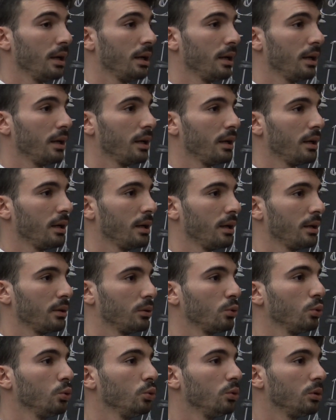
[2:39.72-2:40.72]
eh,
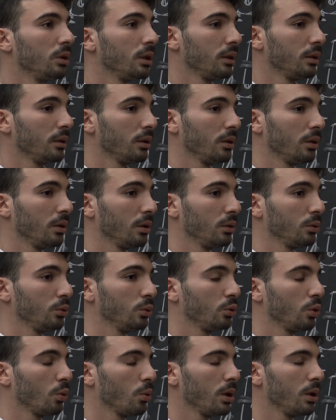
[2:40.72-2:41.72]
tutto,
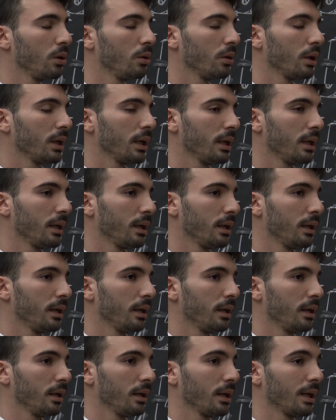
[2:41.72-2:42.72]
tutto, quello
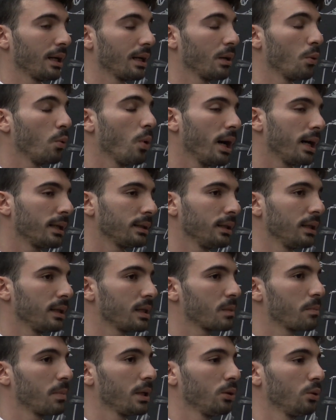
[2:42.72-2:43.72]
che, che riguarda
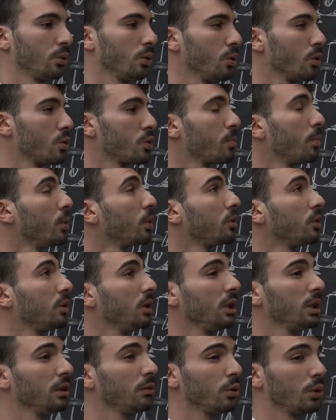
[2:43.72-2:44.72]
l'aspetto
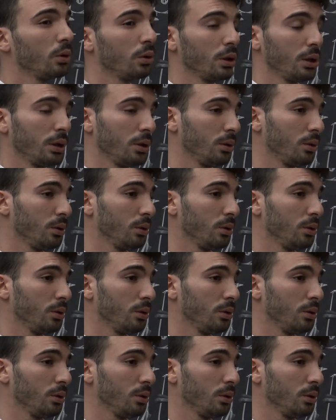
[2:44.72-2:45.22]
sportivo e